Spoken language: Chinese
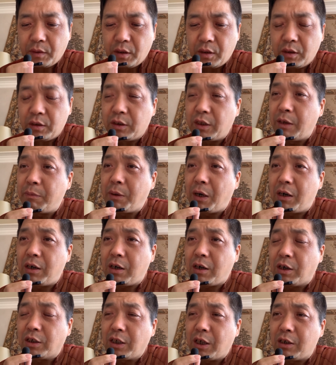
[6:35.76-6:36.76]
那边
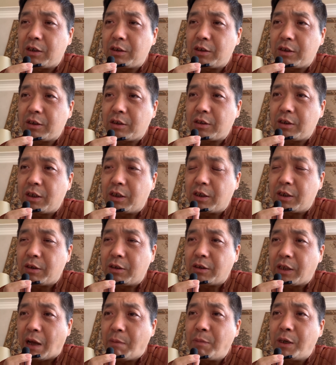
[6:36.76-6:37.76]
好像呃，
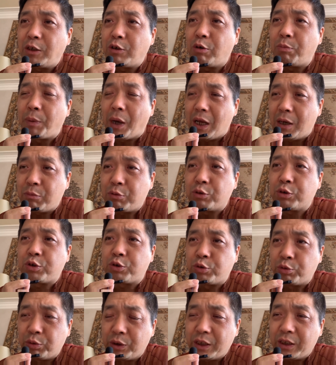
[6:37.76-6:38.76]
南美洲北部，
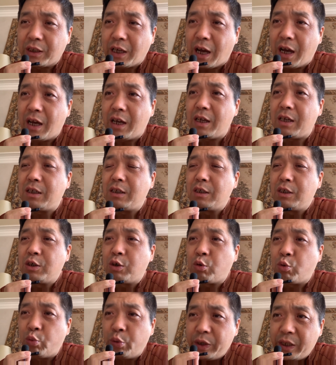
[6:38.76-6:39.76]
苏里南。
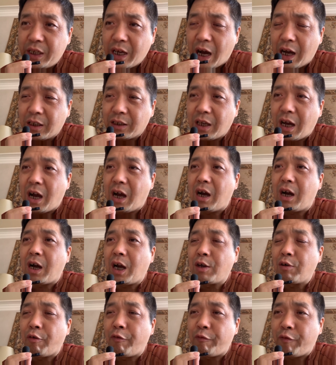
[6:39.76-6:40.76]
圭亚那还
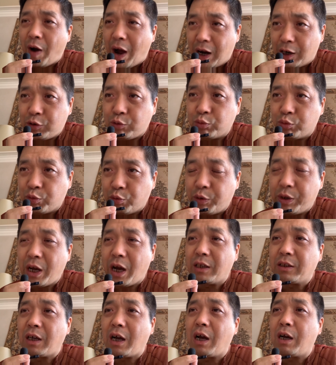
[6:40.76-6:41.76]
有法属圭
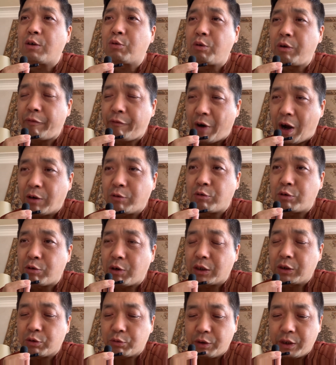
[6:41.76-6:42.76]
亚那，归法国
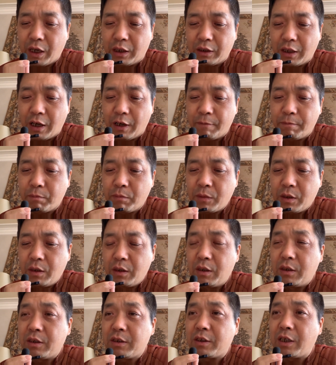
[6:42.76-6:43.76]
管的圭亚那，
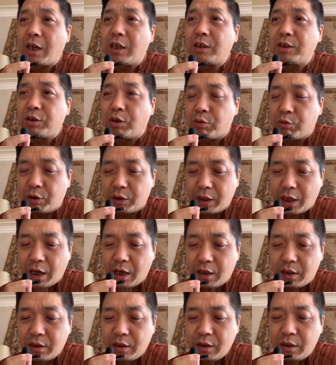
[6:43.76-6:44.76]
三个小国
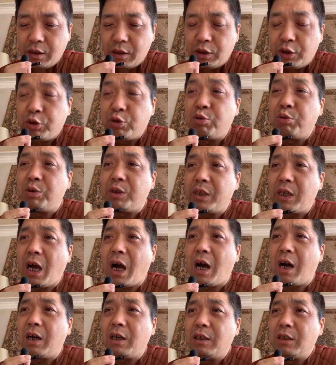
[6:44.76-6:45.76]
家。叙利
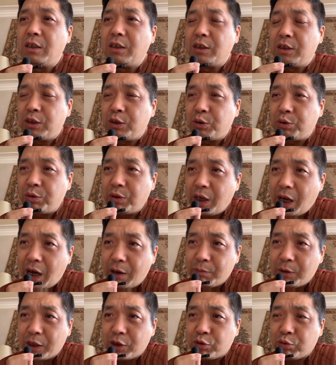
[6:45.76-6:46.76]
亚，叙利亚
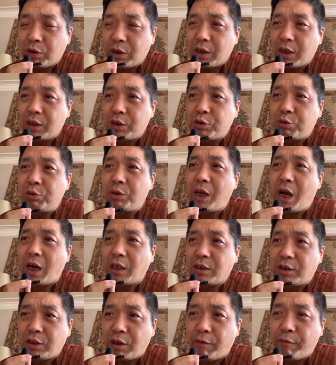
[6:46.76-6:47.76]
别说了，叙利亚
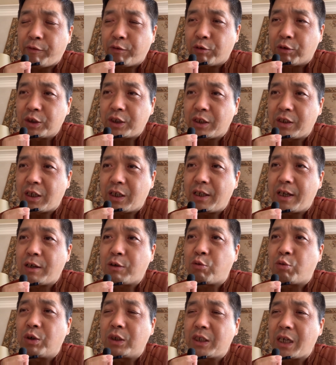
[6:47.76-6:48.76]
的政府现在连
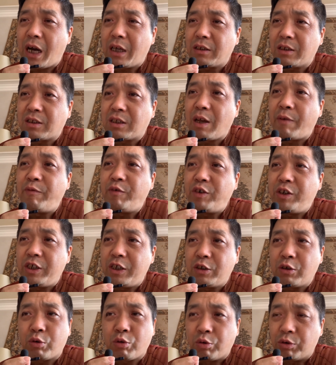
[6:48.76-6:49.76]
国家的三分之
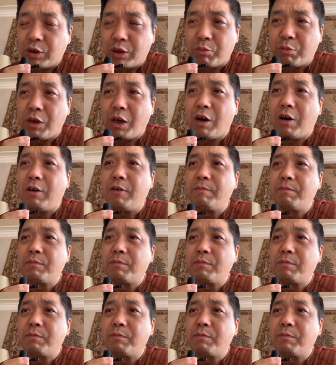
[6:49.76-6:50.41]
一都控制不了，